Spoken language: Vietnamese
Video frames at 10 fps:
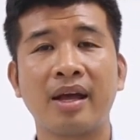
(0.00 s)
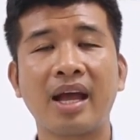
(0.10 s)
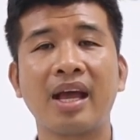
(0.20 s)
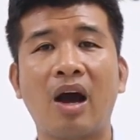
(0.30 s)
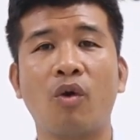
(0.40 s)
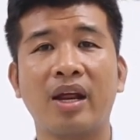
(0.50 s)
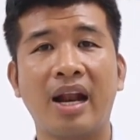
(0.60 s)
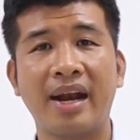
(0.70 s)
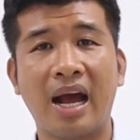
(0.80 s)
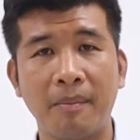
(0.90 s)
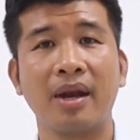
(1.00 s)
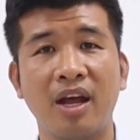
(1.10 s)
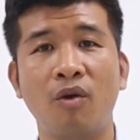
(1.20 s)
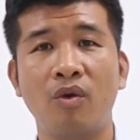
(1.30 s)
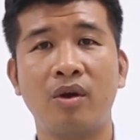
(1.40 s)
các cái cầu thì là đặc biệt
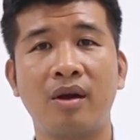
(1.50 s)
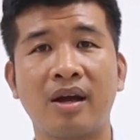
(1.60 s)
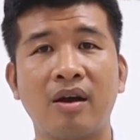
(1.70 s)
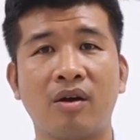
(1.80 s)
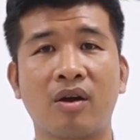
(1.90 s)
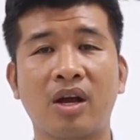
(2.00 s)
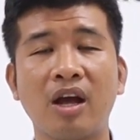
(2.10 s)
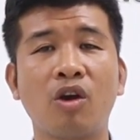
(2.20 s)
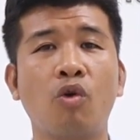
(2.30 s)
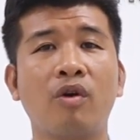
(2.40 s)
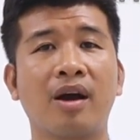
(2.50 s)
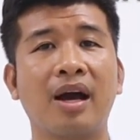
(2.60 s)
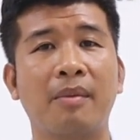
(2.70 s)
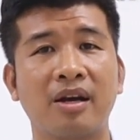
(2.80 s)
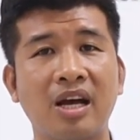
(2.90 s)
yếu các cái khu vực
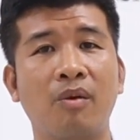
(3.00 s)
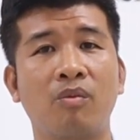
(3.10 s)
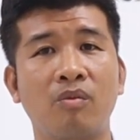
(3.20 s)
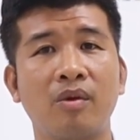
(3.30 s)
gần bờ sông